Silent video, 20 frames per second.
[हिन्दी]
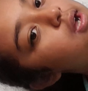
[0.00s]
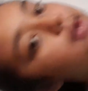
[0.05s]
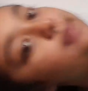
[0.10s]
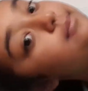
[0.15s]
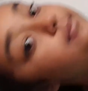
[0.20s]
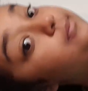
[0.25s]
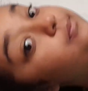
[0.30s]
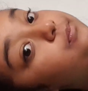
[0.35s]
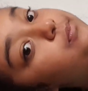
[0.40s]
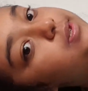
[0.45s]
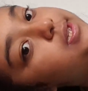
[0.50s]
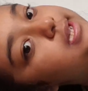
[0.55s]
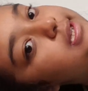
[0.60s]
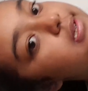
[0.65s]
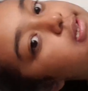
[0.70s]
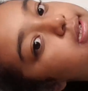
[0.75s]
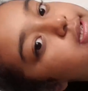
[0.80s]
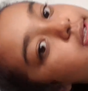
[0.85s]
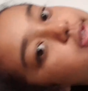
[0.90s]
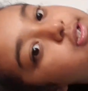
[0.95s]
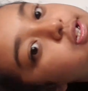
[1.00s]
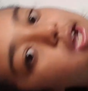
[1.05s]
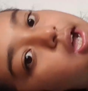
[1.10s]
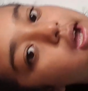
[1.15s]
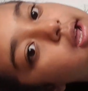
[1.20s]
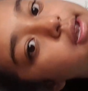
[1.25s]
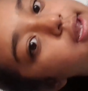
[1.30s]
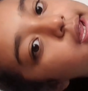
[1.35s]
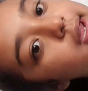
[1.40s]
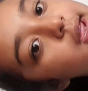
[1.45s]
हम सिक्स जा
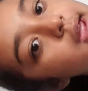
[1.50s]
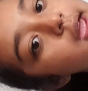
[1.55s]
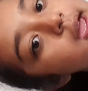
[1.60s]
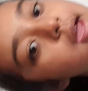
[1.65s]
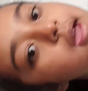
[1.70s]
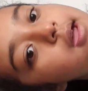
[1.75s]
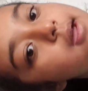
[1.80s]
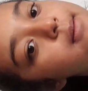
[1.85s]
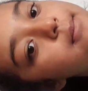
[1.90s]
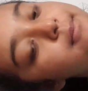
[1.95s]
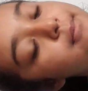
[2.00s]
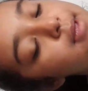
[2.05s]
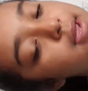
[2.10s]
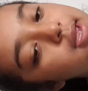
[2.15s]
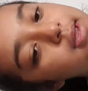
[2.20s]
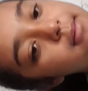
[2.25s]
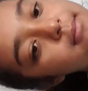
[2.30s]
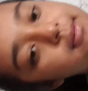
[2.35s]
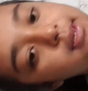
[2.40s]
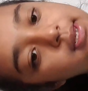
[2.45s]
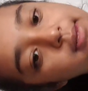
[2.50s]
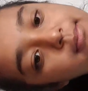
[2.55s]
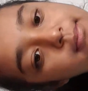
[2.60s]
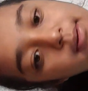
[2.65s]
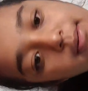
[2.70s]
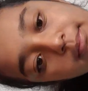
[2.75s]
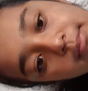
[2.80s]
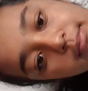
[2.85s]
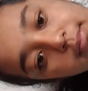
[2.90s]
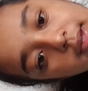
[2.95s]
रहे हैं मैं मेरी
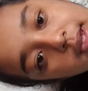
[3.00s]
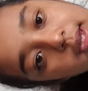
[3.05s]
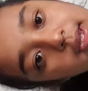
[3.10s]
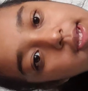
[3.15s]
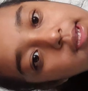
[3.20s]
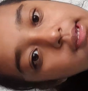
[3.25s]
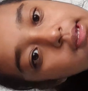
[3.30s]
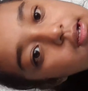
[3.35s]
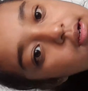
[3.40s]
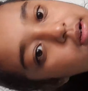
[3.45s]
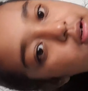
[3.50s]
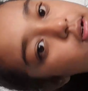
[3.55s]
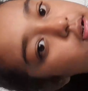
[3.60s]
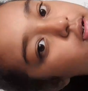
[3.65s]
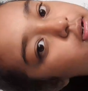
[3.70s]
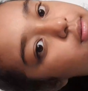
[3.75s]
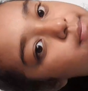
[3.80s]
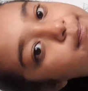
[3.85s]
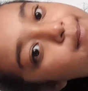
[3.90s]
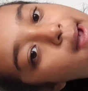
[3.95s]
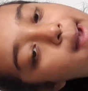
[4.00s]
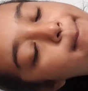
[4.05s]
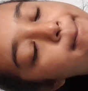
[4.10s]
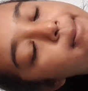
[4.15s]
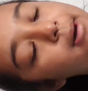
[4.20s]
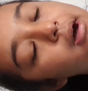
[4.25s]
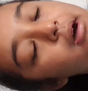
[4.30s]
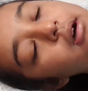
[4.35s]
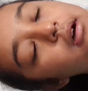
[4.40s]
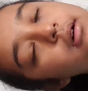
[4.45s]
मम्मी
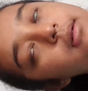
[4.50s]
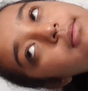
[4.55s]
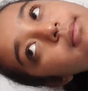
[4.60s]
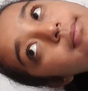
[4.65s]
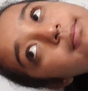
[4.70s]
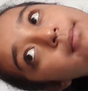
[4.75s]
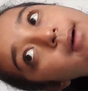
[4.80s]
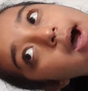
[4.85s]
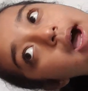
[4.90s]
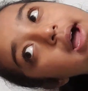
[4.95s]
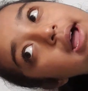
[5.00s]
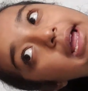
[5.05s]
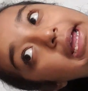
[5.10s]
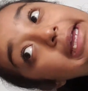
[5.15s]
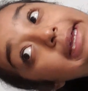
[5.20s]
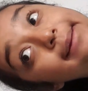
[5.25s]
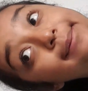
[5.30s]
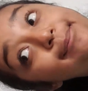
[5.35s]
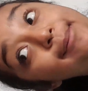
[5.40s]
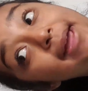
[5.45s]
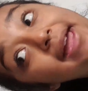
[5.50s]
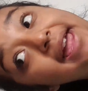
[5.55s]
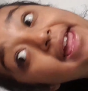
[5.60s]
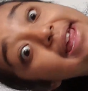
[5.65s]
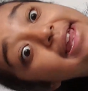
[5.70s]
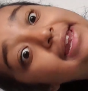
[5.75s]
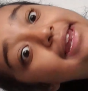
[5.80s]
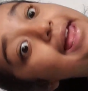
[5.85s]
पापा भाई बहन